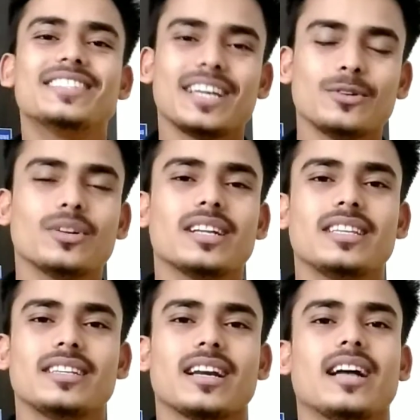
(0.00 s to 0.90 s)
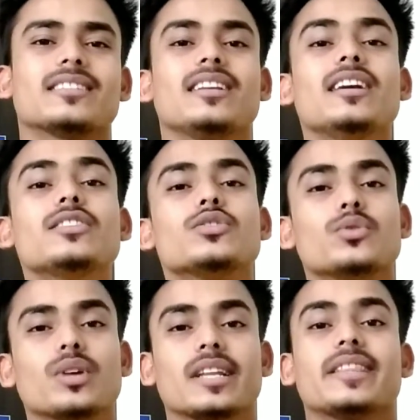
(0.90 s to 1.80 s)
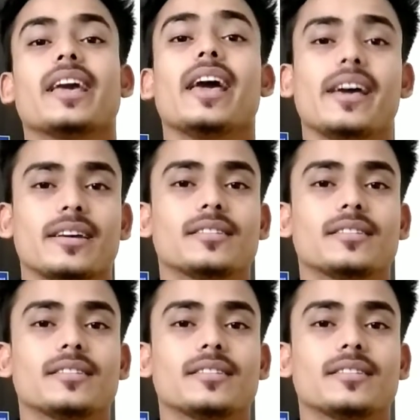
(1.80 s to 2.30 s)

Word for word: जरूर कर दीजिएगा चलिए शुरू करते हैं